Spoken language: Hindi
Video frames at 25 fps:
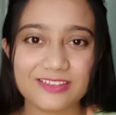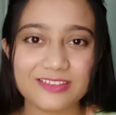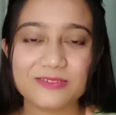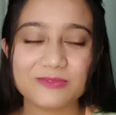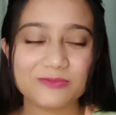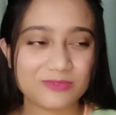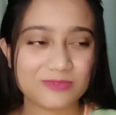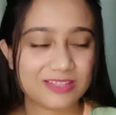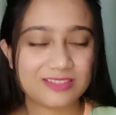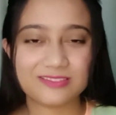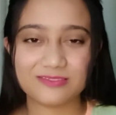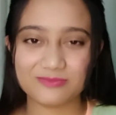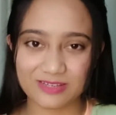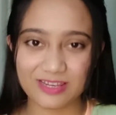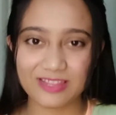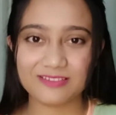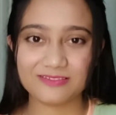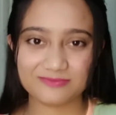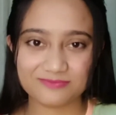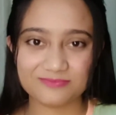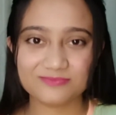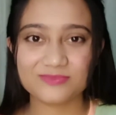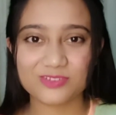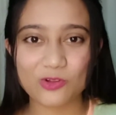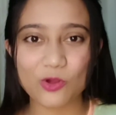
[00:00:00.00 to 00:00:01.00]
लाइक
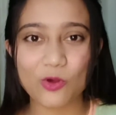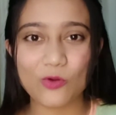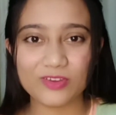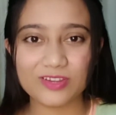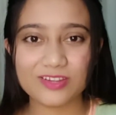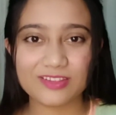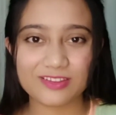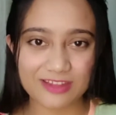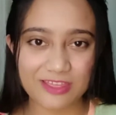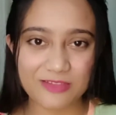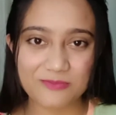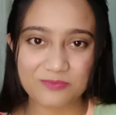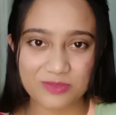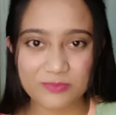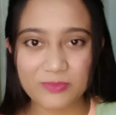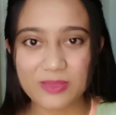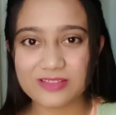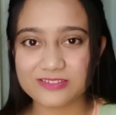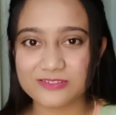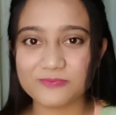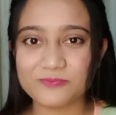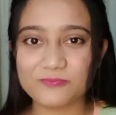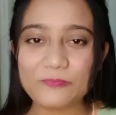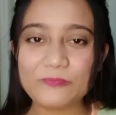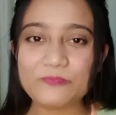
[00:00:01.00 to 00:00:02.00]
कोविड के टाइम पे मैं
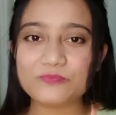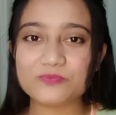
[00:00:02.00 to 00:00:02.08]
जब